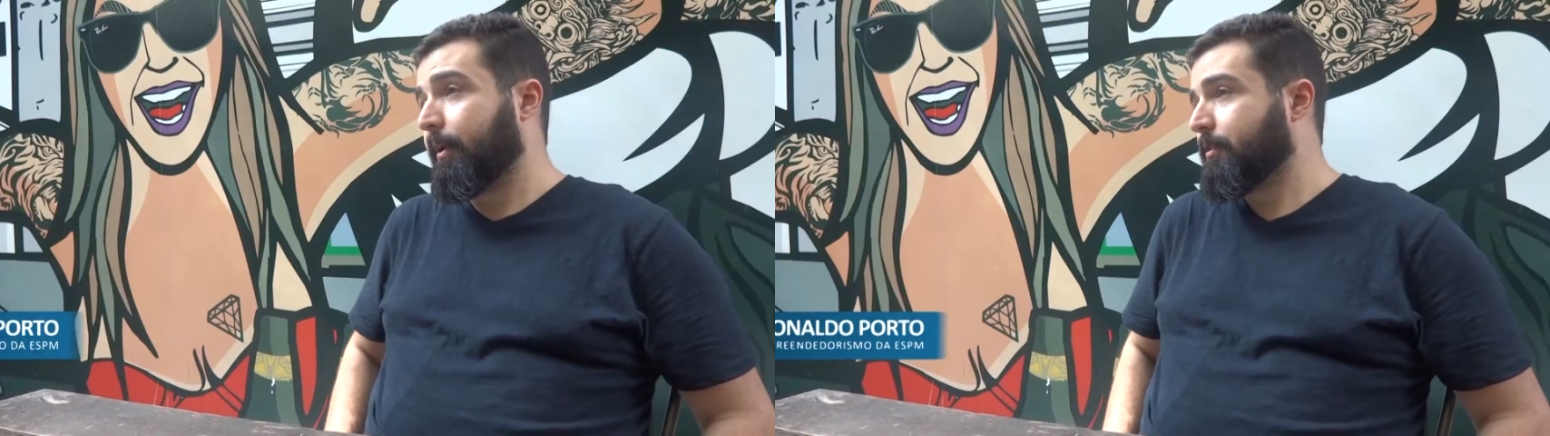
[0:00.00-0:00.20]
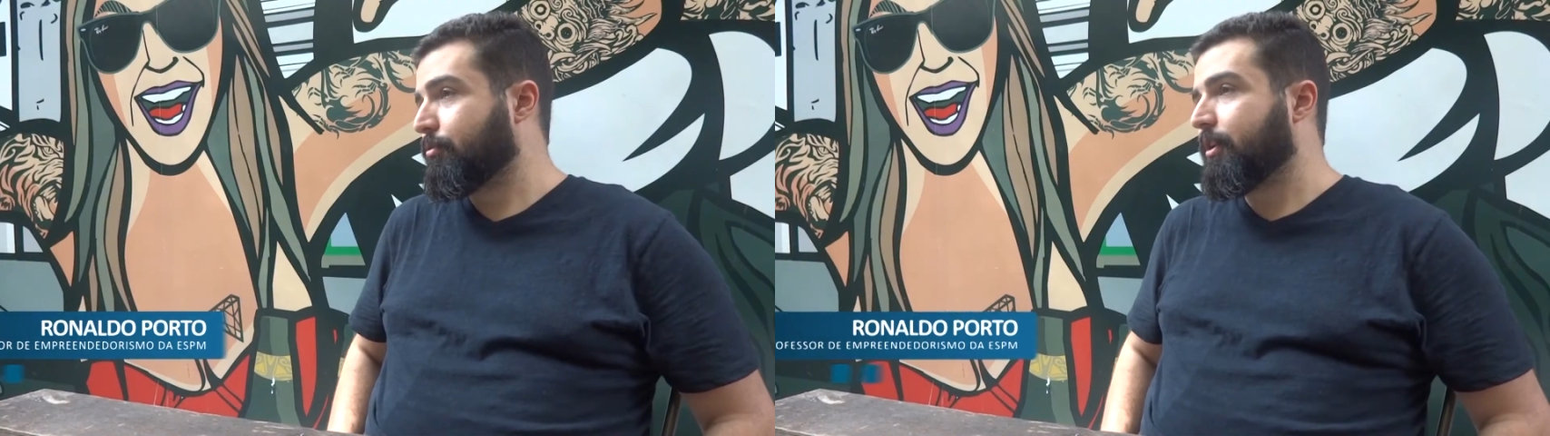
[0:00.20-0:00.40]

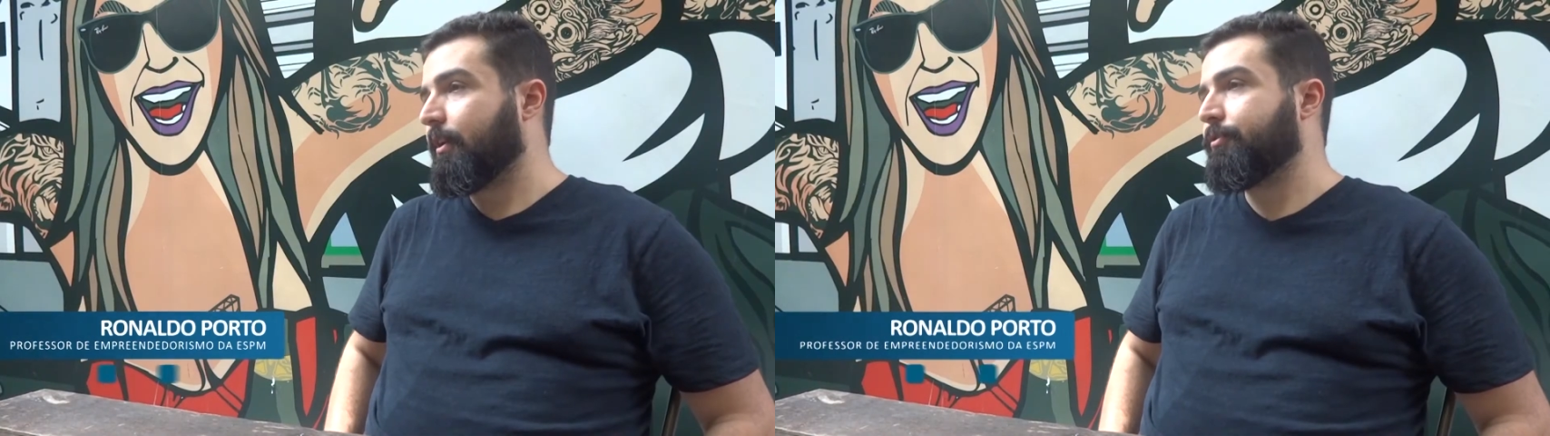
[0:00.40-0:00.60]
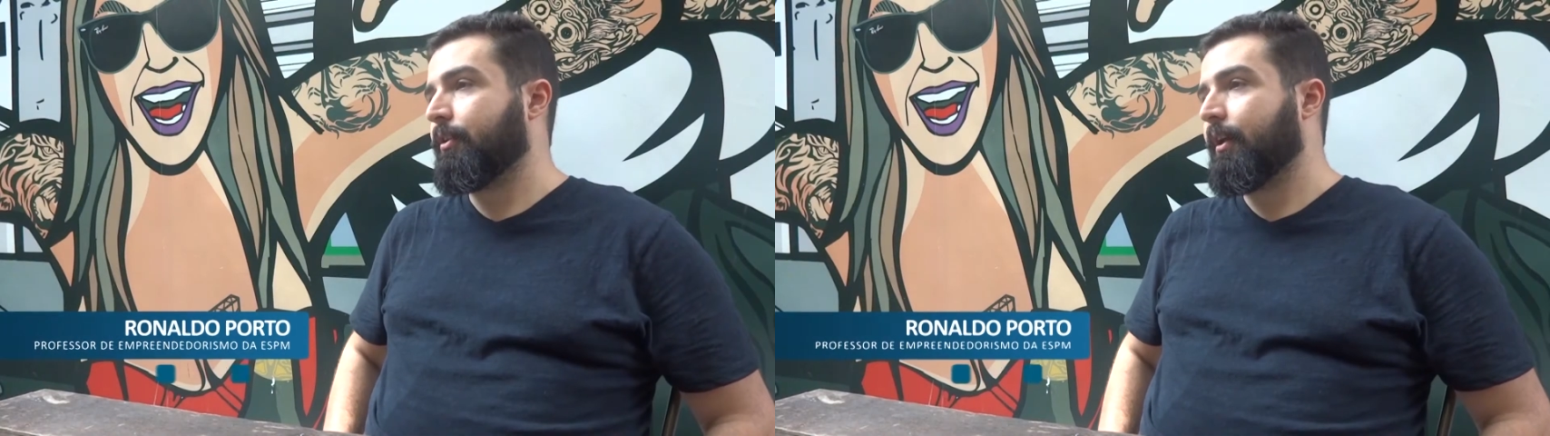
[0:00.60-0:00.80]
uma questão
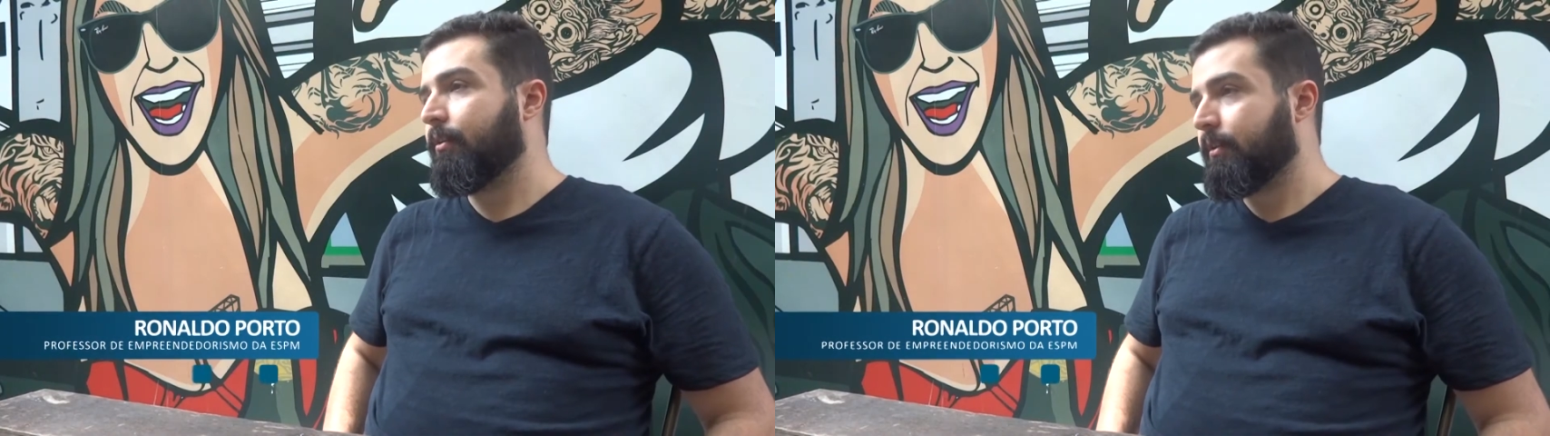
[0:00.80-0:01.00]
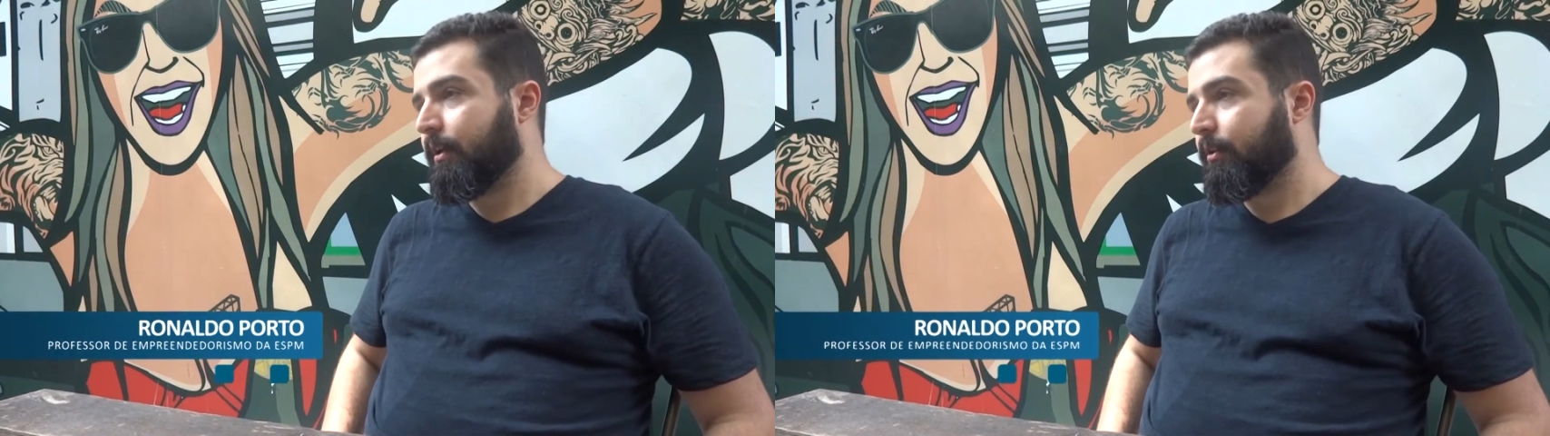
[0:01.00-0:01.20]

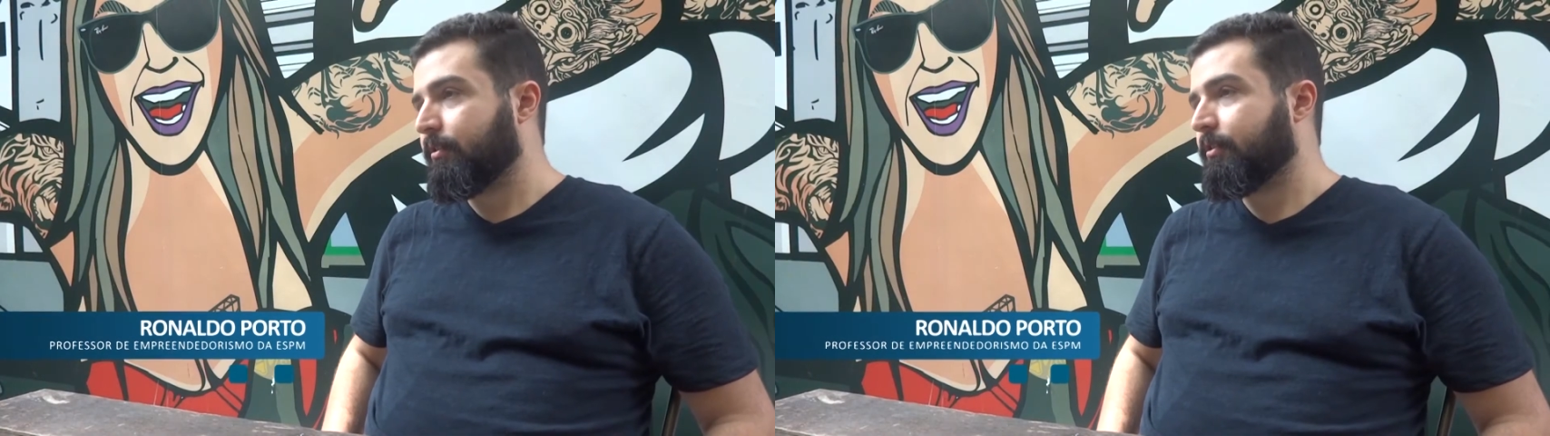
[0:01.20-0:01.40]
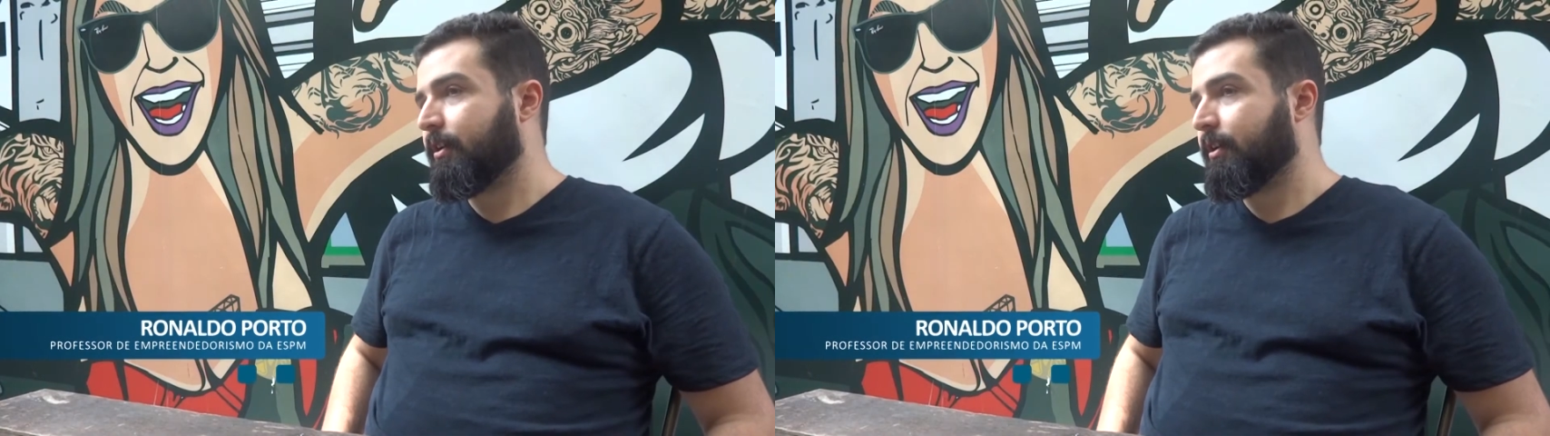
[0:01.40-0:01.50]
geracional, né? Nossa